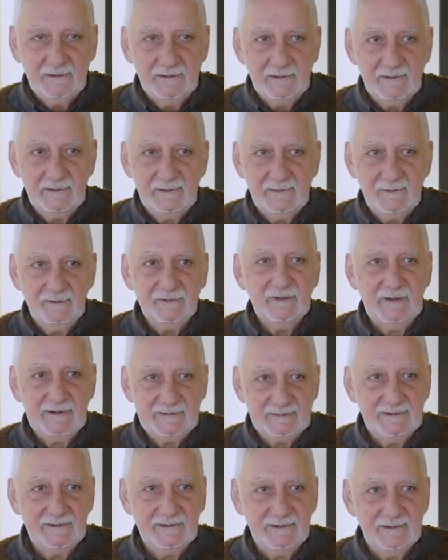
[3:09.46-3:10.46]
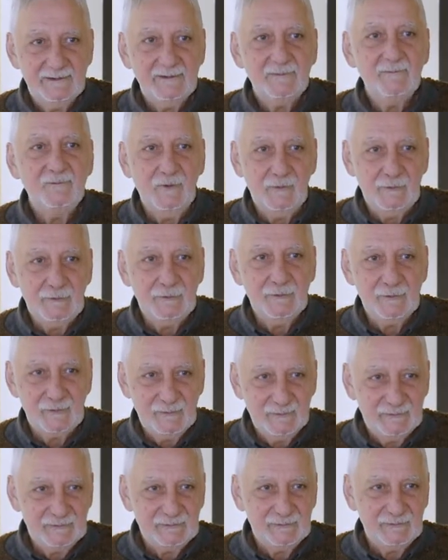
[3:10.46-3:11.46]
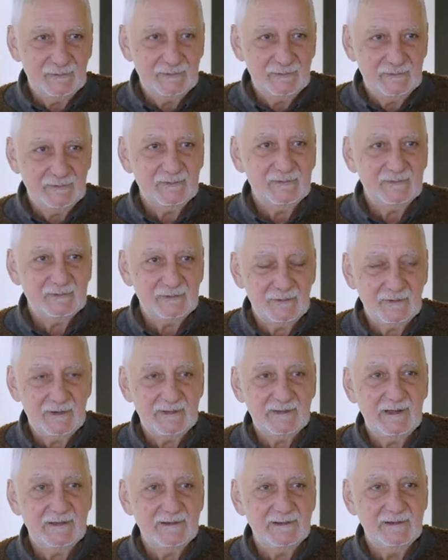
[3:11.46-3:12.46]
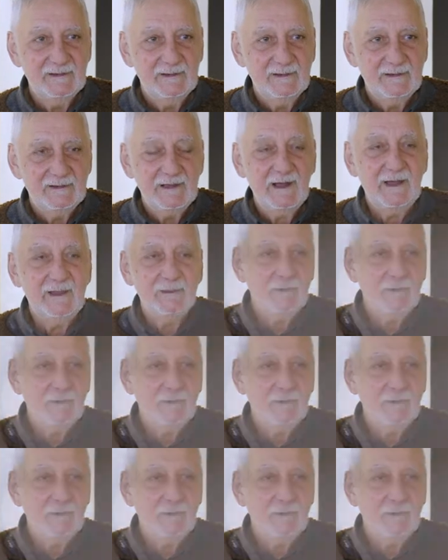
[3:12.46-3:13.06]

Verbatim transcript: Ee, onlar da boyuyorum üstünü. Sonradan yağ